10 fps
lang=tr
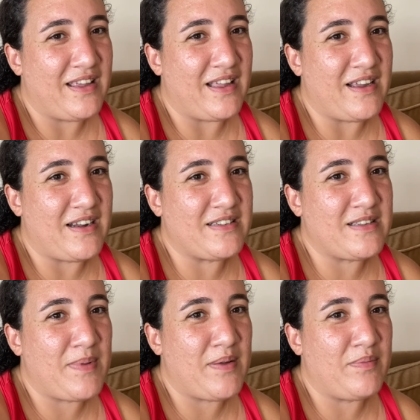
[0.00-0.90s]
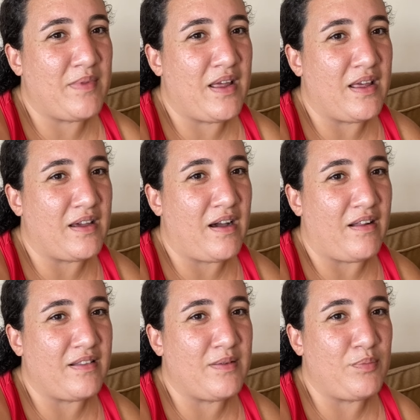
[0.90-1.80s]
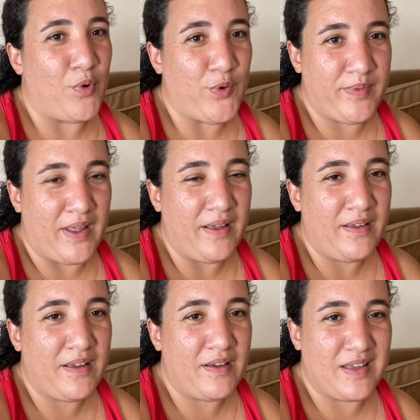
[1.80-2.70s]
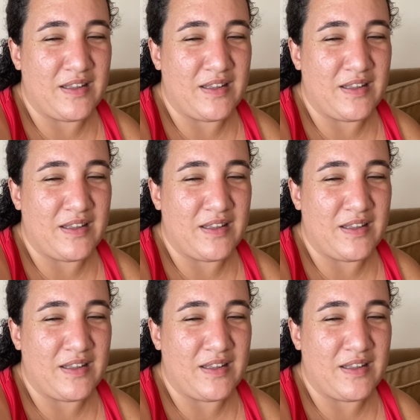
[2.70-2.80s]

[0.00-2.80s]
yani neredeyse benim e, kaldığım bölümde 7.